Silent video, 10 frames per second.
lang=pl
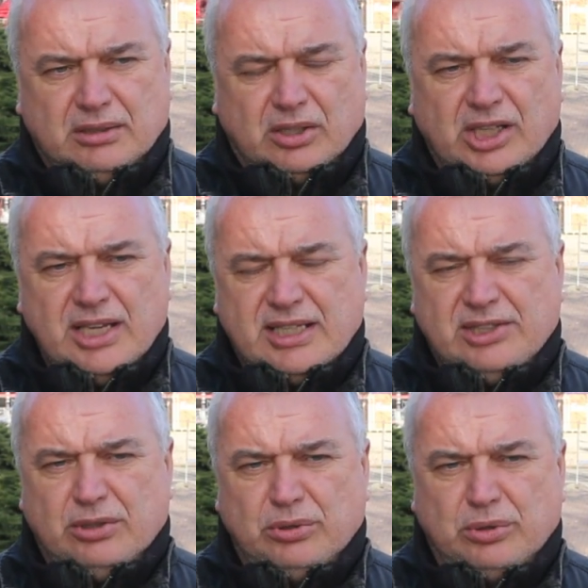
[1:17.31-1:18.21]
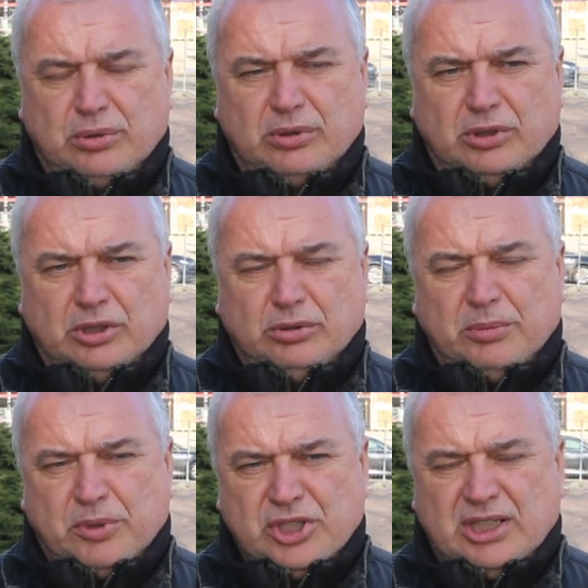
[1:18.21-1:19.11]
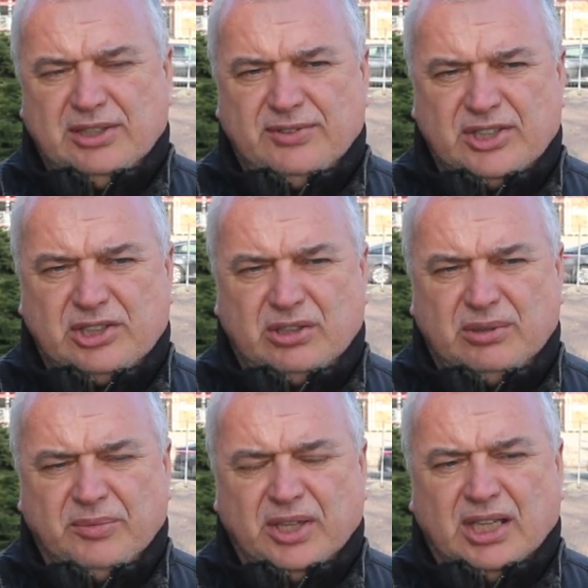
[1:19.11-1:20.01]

organizację ruchu, y, którą posiada inwestor, y,